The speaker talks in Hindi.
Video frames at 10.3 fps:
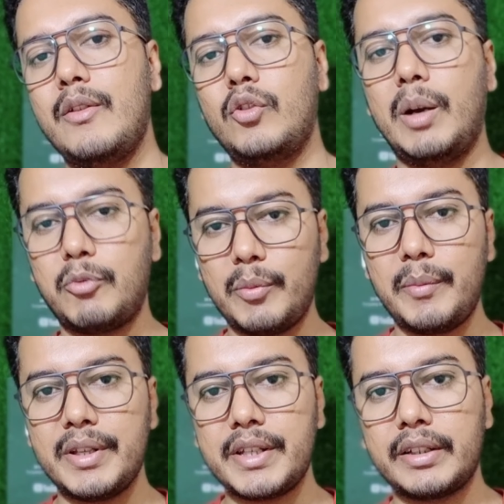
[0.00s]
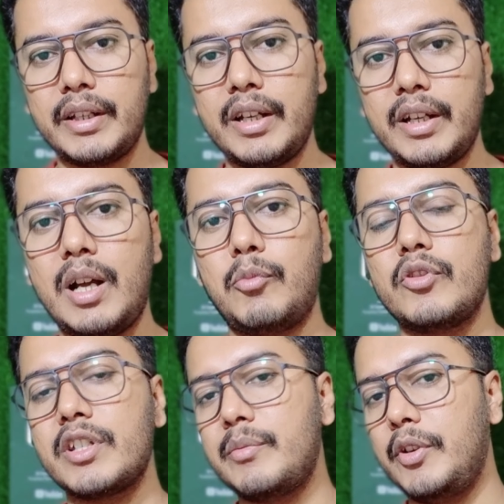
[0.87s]
तो आपको भी मिल सकता है
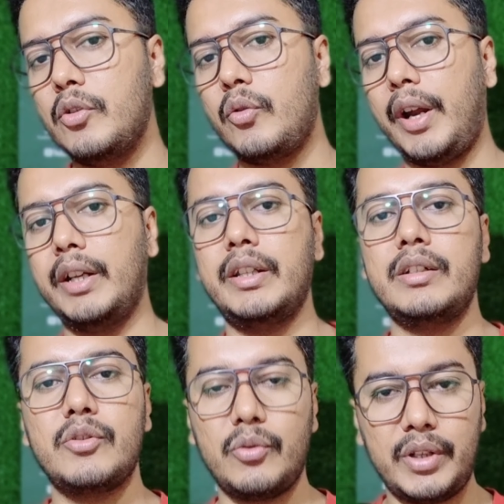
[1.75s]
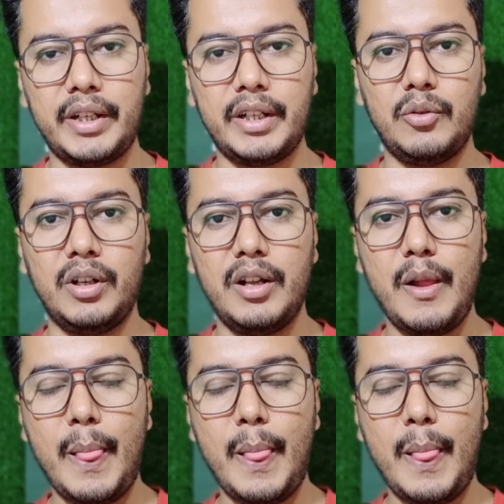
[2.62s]
आपको इस वीडियो को एंड तक जरूर देखना होगा